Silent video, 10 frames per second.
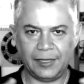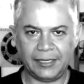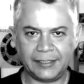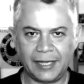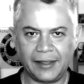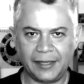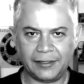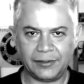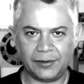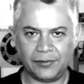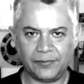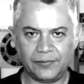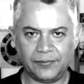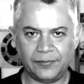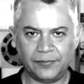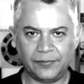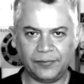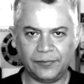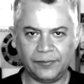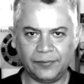es adentro,
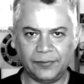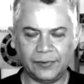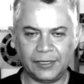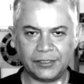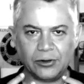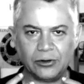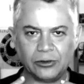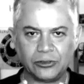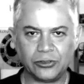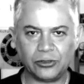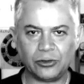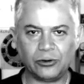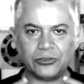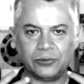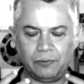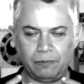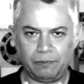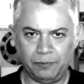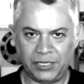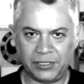es con nosotros
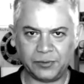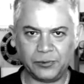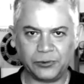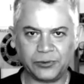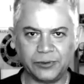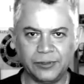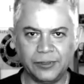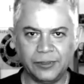mismos,